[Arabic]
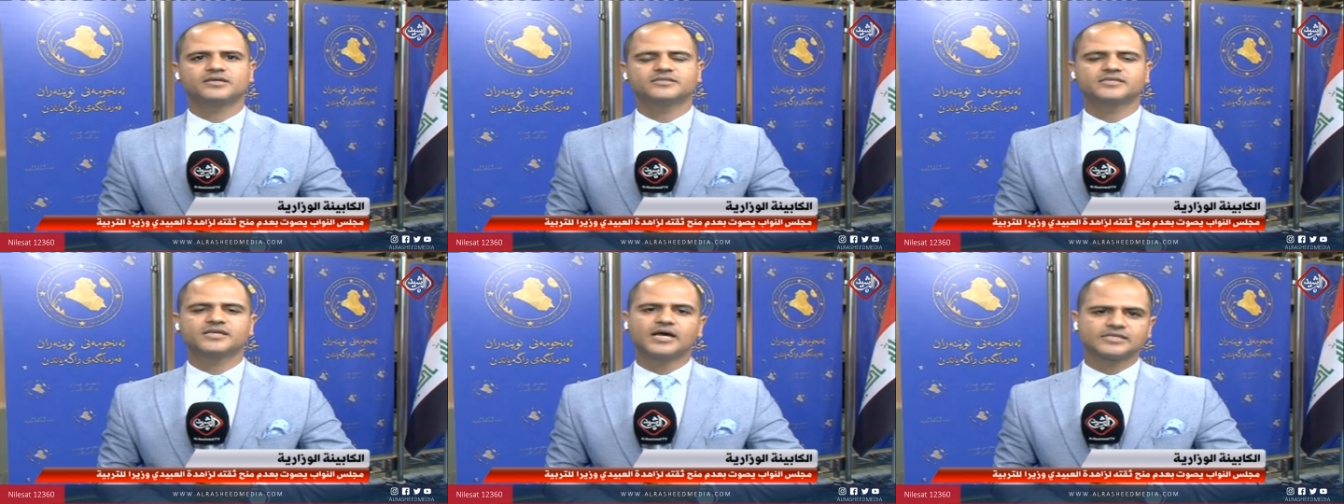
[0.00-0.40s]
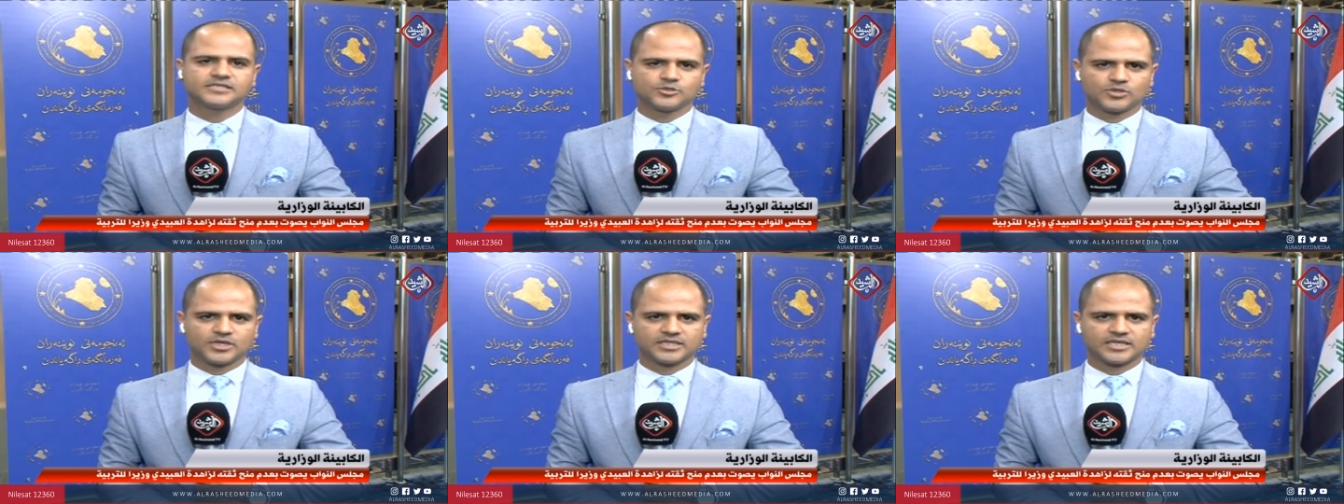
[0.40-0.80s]
سياسي
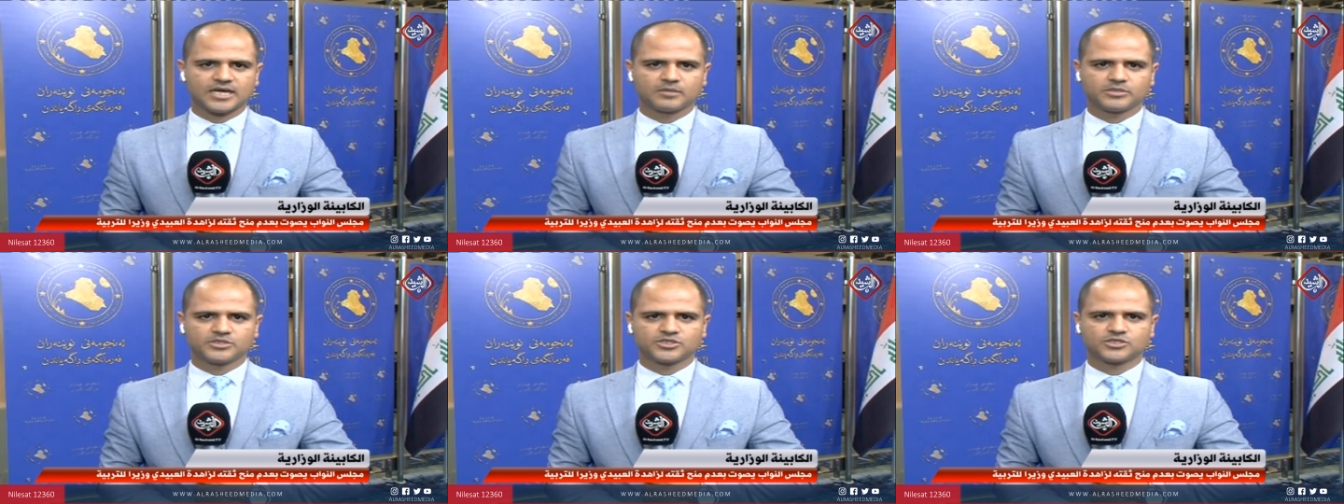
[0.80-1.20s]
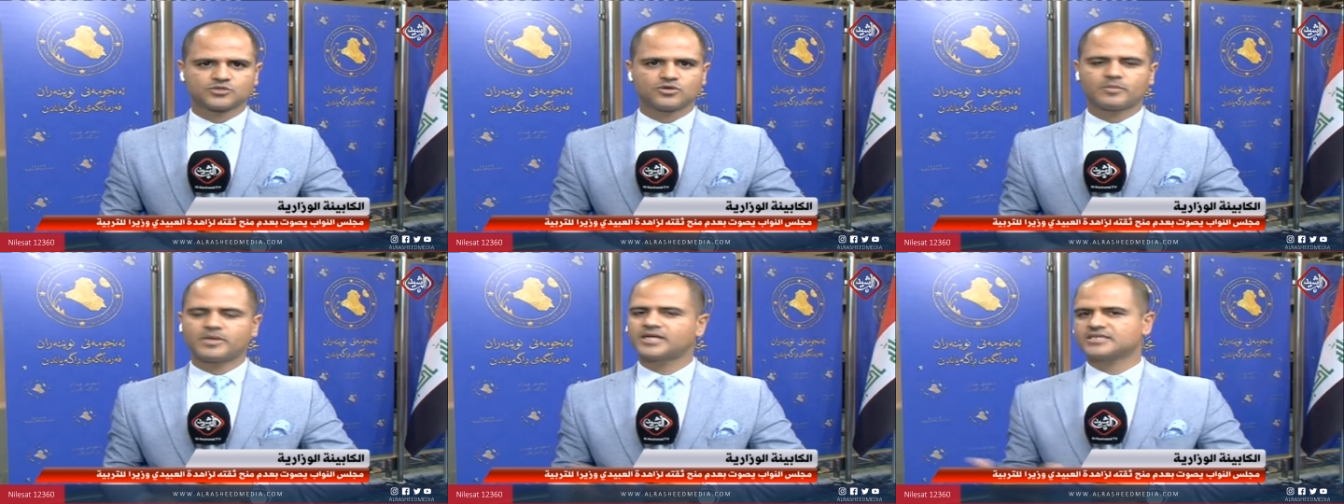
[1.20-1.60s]
هنا داخل مجلس
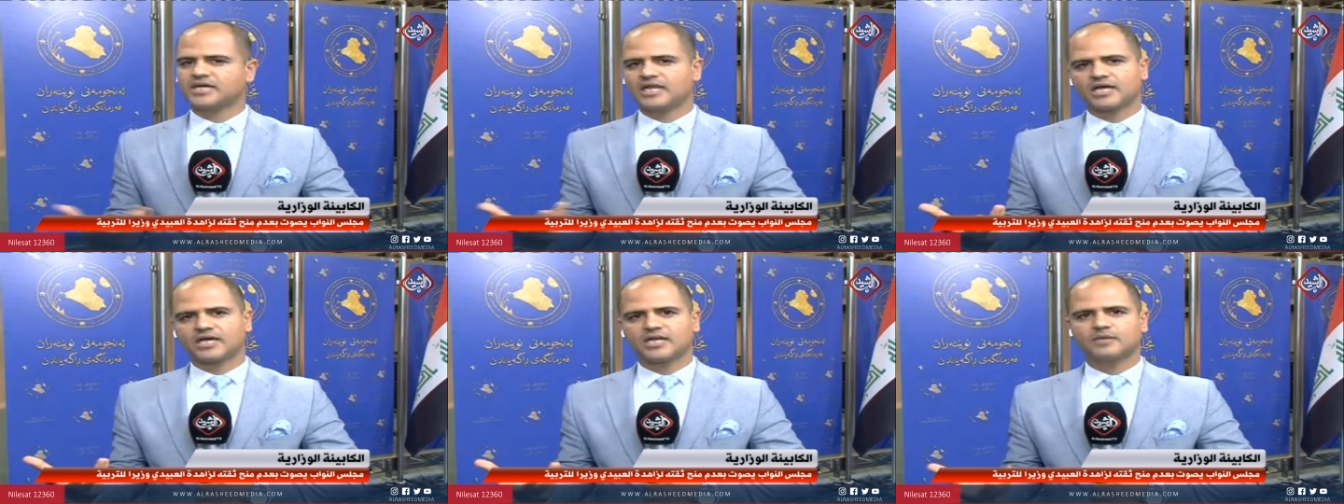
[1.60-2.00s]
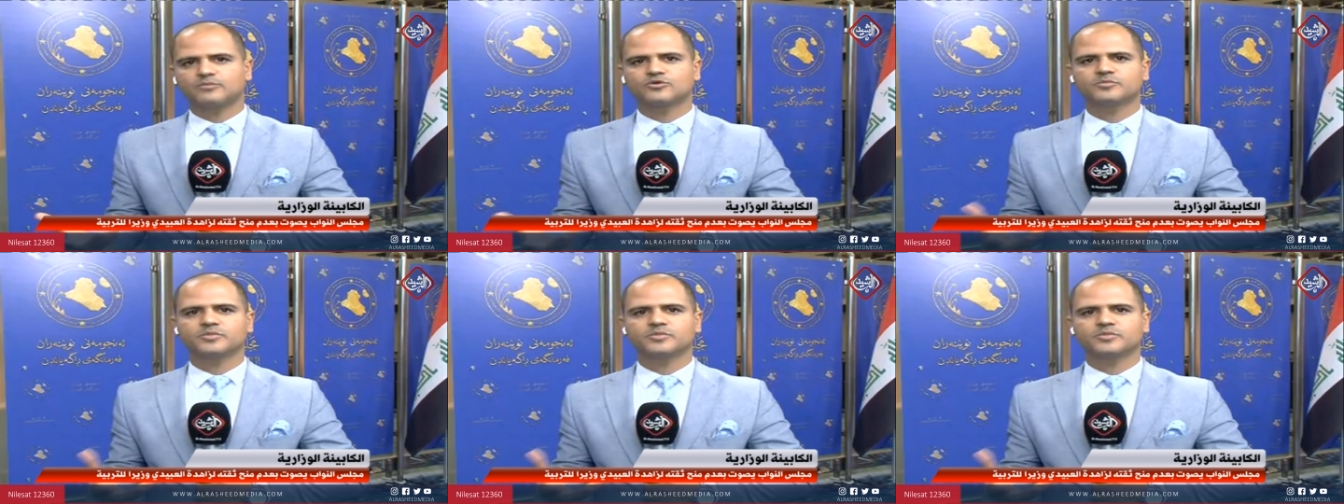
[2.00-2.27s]
النواب لا يتعلق الامر